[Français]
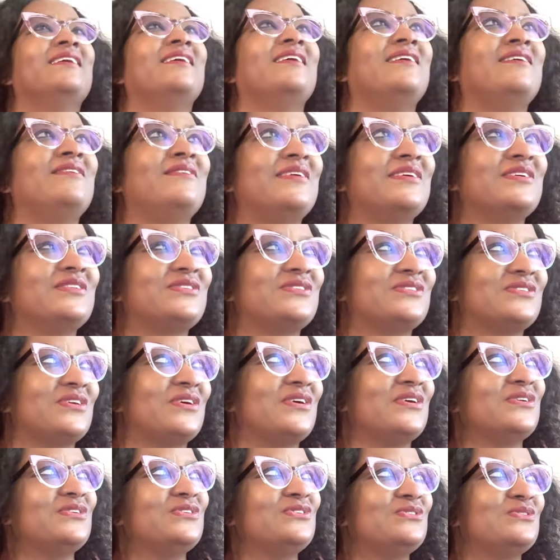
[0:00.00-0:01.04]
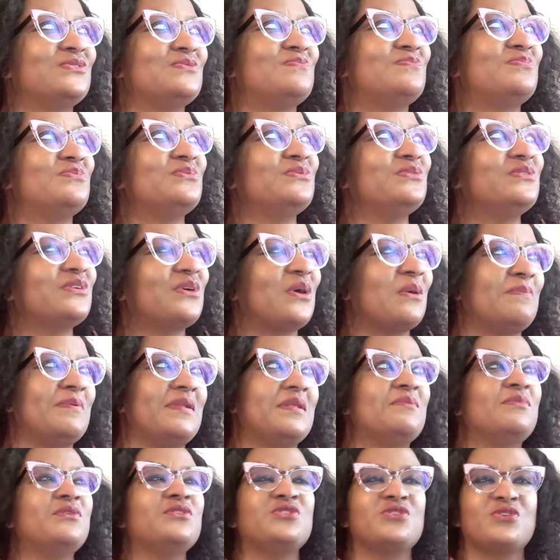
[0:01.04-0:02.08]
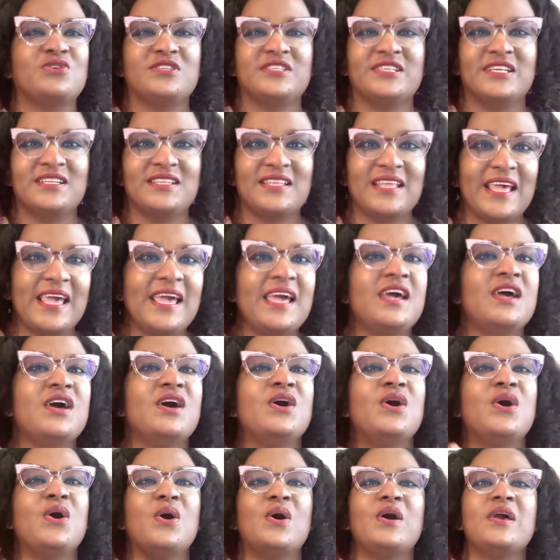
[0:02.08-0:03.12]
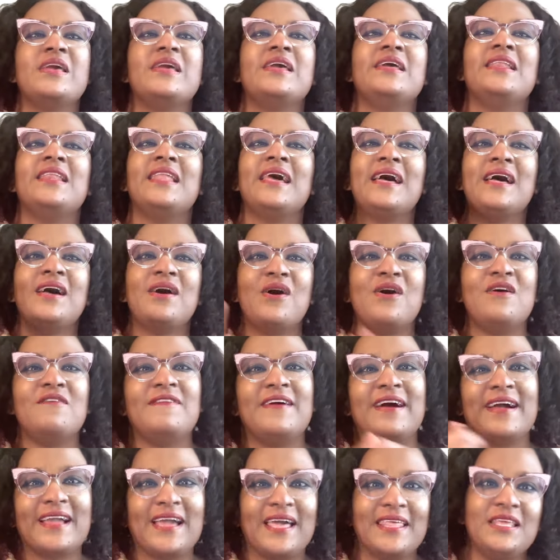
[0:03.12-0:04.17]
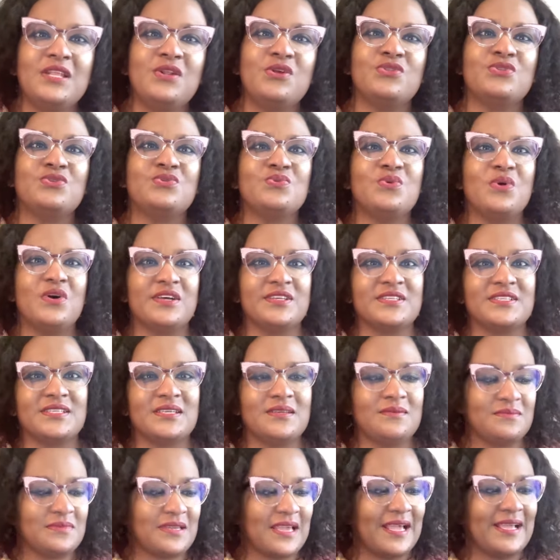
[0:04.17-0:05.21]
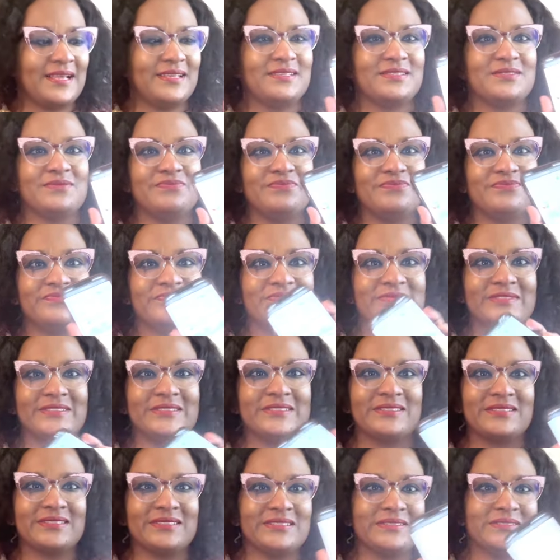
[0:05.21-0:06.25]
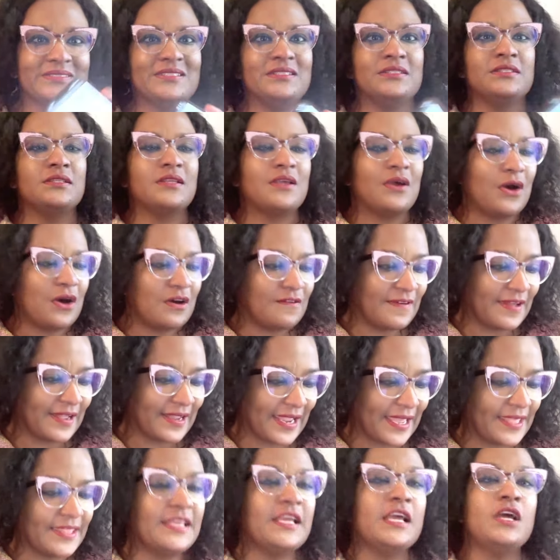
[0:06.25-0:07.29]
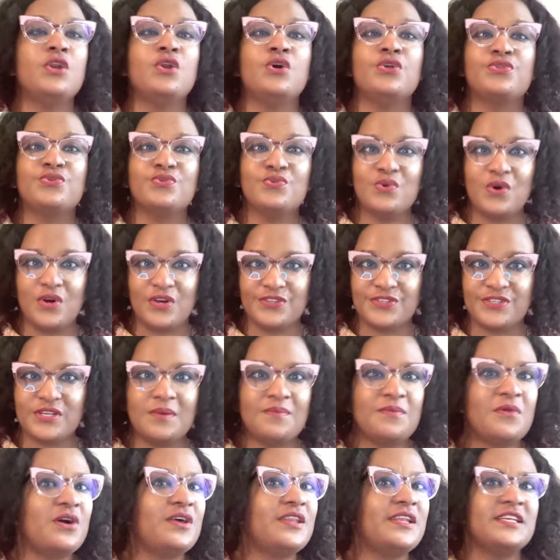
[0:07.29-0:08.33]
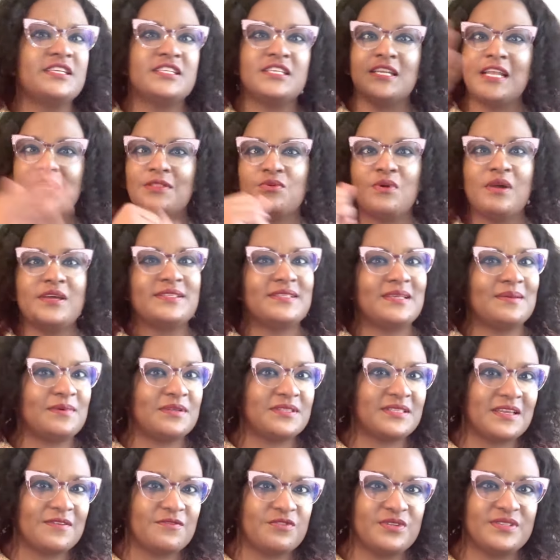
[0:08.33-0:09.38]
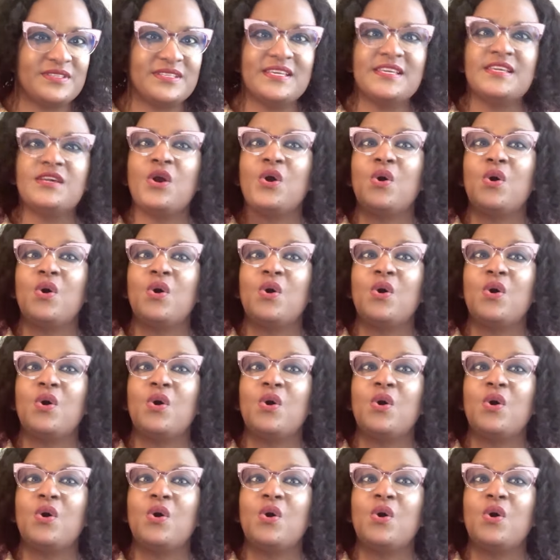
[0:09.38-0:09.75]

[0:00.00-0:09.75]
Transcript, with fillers: on m'a retiré, je ne suis plus complètement ce que j'étais. Et là, on va regarder le tout ensemble, guys. On va regarder le tout ensemble. On est chez la It's about everything.